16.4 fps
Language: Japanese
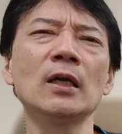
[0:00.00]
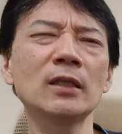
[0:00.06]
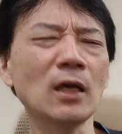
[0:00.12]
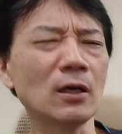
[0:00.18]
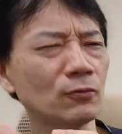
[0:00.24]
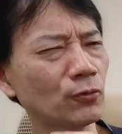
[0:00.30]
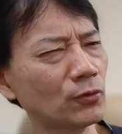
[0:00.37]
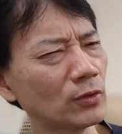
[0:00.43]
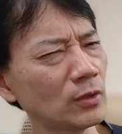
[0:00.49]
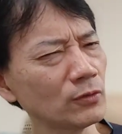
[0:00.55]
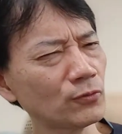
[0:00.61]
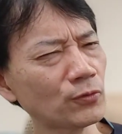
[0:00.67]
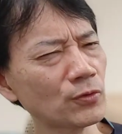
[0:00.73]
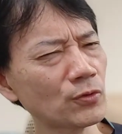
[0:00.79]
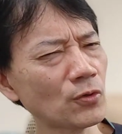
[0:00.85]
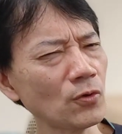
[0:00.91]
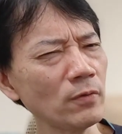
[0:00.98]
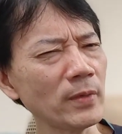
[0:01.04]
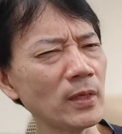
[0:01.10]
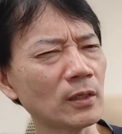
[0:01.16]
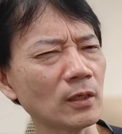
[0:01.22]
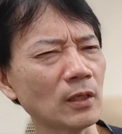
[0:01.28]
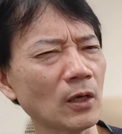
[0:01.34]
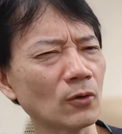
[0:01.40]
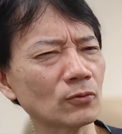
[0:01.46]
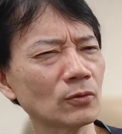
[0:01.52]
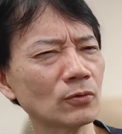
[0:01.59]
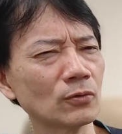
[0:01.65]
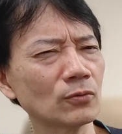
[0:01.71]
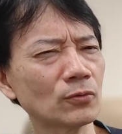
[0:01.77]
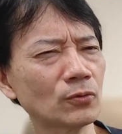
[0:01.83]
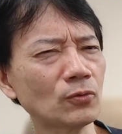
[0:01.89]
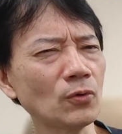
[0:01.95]
だから、そうめんっていうのは
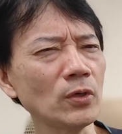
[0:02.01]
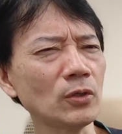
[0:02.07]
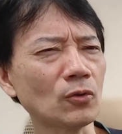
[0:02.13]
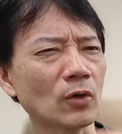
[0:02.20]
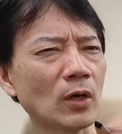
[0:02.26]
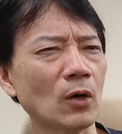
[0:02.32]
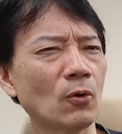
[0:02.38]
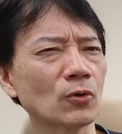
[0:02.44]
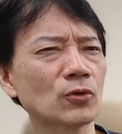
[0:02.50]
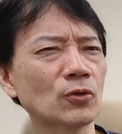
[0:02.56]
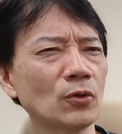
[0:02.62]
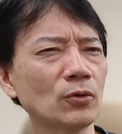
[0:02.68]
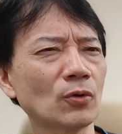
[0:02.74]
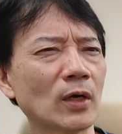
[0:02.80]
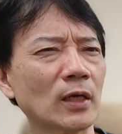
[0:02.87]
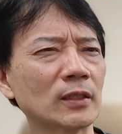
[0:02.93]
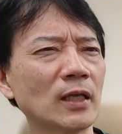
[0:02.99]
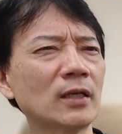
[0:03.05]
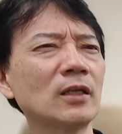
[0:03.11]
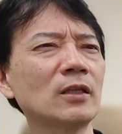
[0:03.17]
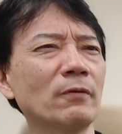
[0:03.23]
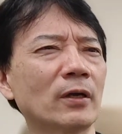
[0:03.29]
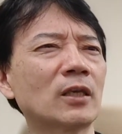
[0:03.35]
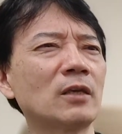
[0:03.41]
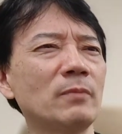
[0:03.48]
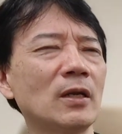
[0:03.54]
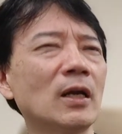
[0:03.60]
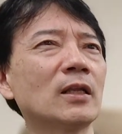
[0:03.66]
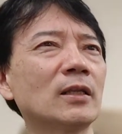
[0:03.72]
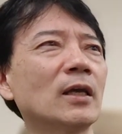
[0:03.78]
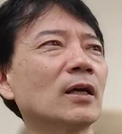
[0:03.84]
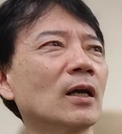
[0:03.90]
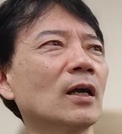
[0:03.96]
太いとか細いとかだけでは決められ
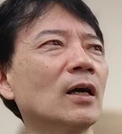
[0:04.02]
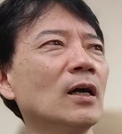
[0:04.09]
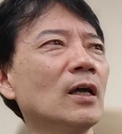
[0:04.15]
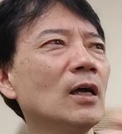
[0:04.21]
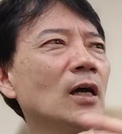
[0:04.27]
ないから、